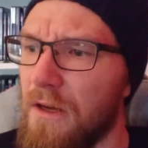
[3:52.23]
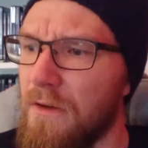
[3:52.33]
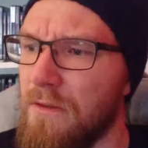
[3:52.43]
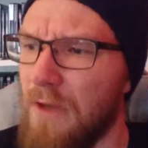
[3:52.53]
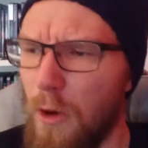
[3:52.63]

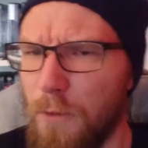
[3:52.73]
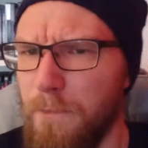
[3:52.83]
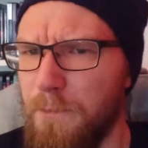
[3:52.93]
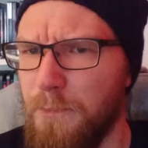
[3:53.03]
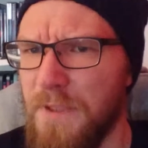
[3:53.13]
Und auch
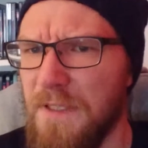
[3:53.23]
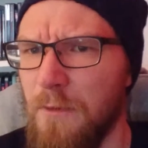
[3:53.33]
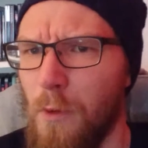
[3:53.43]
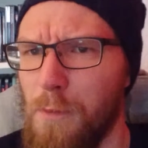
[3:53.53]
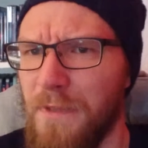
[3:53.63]
ein
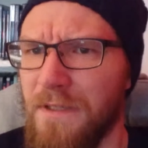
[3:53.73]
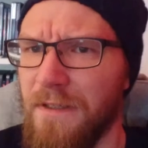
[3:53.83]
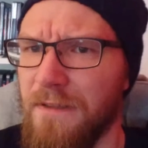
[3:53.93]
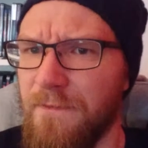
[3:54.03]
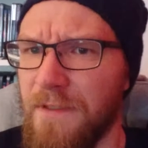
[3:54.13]
bisschen Hook mit
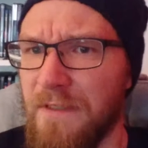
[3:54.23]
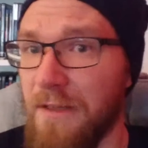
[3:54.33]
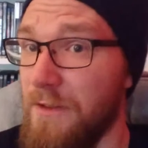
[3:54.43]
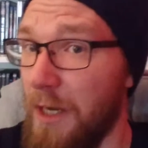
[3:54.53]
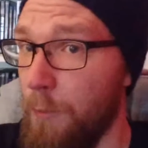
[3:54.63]
drin. Wie
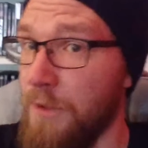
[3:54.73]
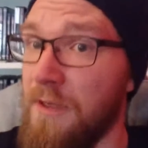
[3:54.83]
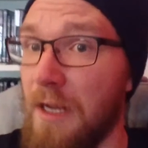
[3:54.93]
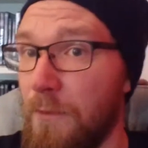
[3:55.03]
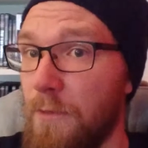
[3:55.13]
gesagt, Harry
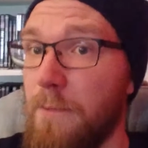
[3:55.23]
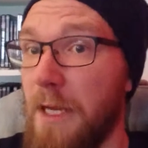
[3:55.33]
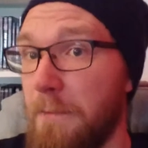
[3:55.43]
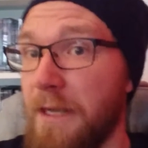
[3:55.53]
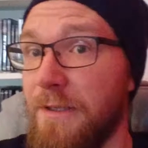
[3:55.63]
Potter kam so
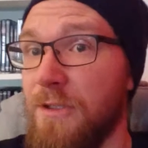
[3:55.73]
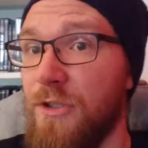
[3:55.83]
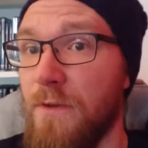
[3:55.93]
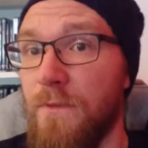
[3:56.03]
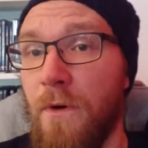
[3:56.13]
bei manchen
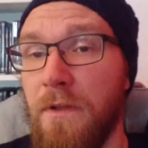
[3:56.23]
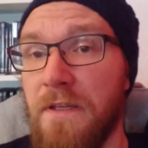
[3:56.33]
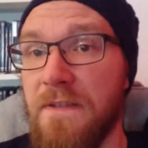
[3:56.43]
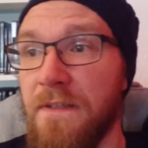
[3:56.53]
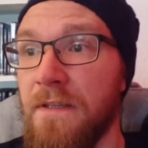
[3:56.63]
Stellen sofort
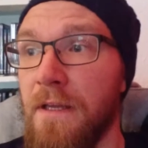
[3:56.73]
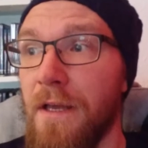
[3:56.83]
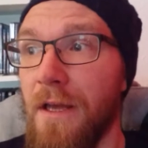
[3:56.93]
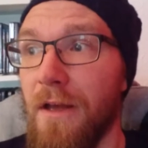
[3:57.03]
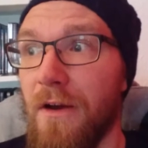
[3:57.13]
in den Sinn.
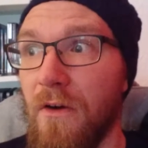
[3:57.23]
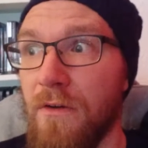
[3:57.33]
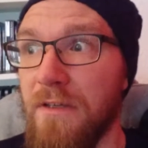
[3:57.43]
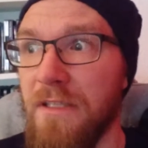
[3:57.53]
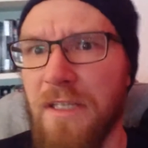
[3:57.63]

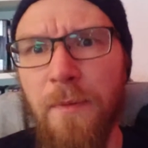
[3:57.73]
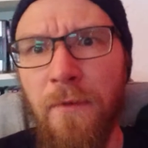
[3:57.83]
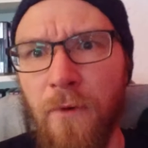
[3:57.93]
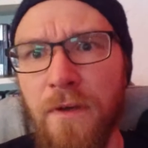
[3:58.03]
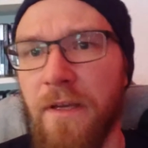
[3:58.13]
Und ist
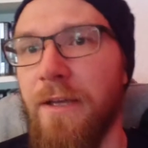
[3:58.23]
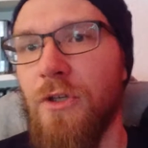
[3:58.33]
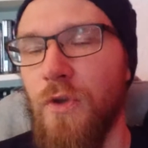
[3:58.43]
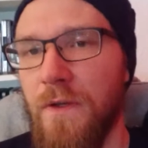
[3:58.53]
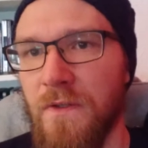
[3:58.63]
aber wirklich
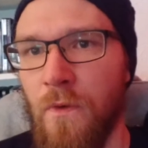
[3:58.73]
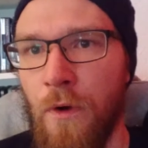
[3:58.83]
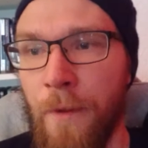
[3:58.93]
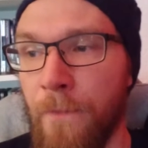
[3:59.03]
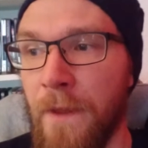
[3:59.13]
ein schöner
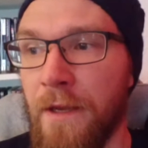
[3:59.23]
Score.